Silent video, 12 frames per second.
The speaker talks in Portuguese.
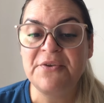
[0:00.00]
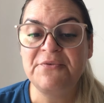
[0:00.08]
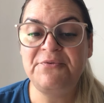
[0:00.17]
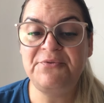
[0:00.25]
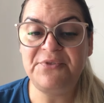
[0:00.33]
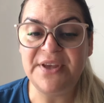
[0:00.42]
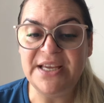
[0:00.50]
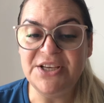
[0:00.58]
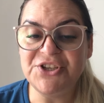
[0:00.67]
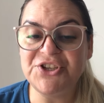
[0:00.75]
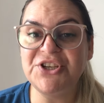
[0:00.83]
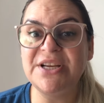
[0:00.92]

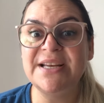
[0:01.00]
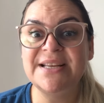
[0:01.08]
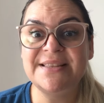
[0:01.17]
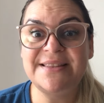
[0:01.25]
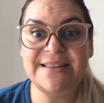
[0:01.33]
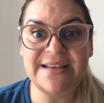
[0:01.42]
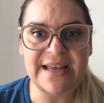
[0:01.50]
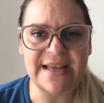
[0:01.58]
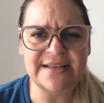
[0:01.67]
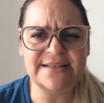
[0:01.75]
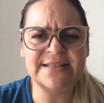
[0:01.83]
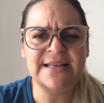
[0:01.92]

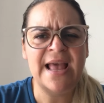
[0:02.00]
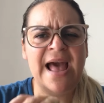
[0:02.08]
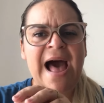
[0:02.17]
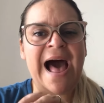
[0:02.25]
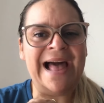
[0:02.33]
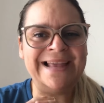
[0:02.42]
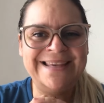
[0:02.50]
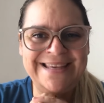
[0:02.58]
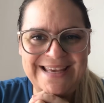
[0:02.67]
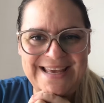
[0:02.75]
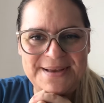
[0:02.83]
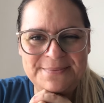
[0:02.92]
23.
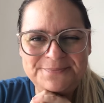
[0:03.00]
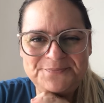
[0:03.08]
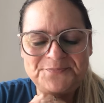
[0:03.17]
Aqui,